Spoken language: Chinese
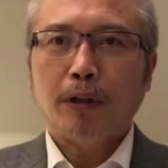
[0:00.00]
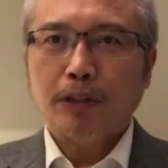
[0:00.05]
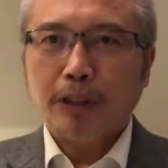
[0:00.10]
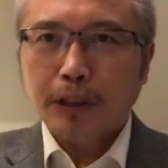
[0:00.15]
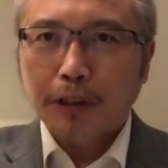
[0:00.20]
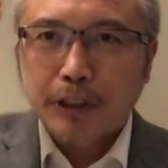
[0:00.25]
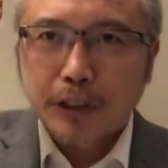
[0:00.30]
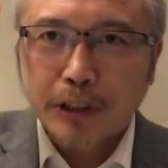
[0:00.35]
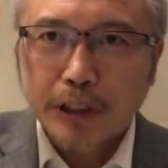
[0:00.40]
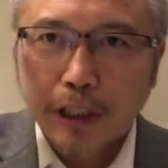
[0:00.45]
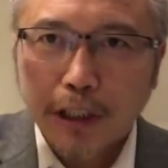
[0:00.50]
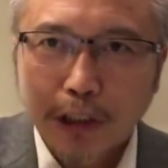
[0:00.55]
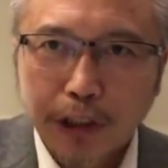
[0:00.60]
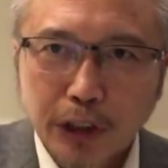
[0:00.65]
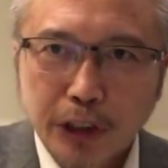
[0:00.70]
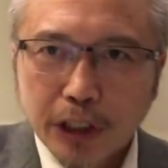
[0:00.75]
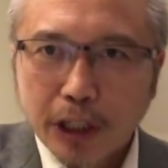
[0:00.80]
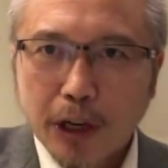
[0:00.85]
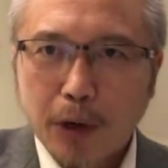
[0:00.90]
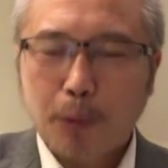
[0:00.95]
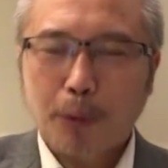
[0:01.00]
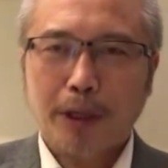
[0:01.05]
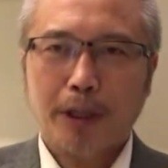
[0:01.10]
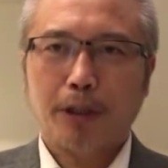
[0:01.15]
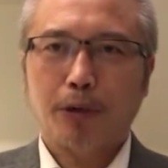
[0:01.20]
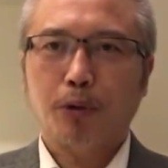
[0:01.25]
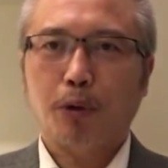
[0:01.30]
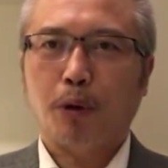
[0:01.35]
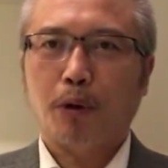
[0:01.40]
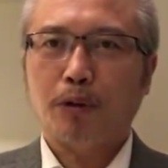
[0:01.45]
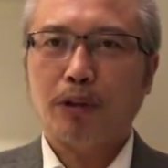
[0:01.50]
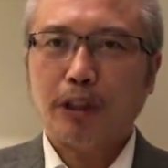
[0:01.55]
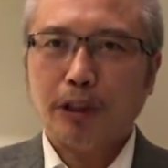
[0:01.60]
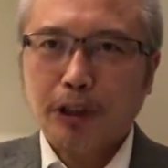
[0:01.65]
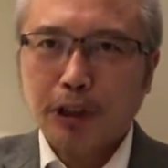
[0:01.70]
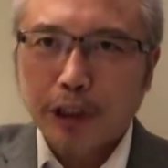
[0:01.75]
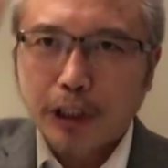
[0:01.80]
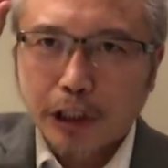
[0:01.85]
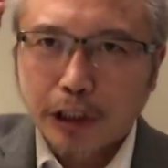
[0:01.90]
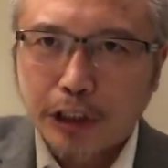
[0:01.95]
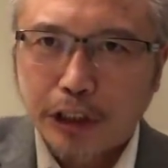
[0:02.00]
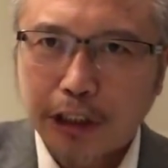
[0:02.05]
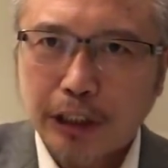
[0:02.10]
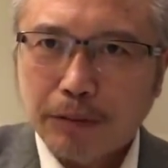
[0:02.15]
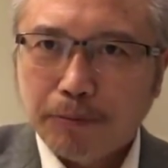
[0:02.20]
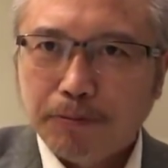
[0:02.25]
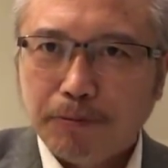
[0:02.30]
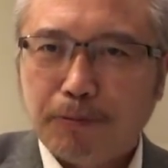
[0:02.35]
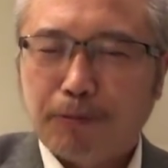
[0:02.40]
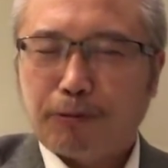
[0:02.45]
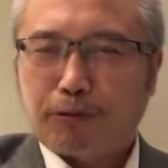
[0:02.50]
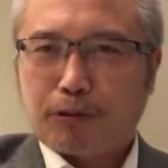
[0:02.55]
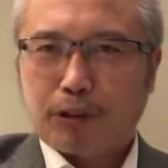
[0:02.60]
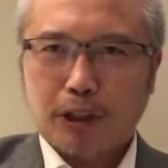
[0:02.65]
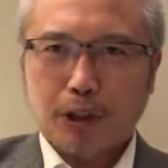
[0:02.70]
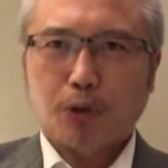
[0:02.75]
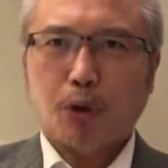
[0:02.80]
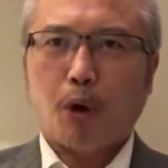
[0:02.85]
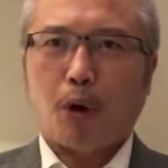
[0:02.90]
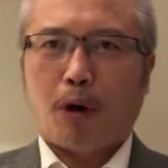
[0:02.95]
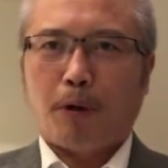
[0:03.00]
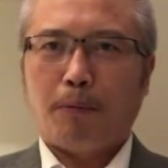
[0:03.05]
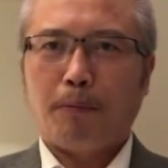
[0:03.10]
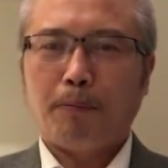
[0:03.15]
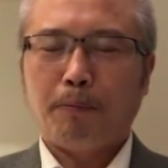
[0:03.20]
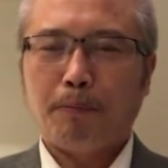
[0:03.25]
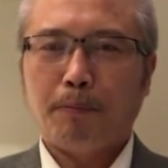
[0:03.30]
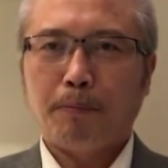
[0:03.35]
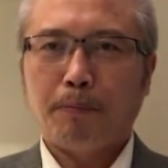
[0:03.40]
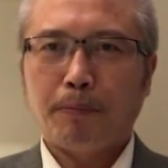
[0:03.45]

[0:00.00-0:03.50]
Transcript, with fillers: 这是这个社会的错，这是这个政府的错。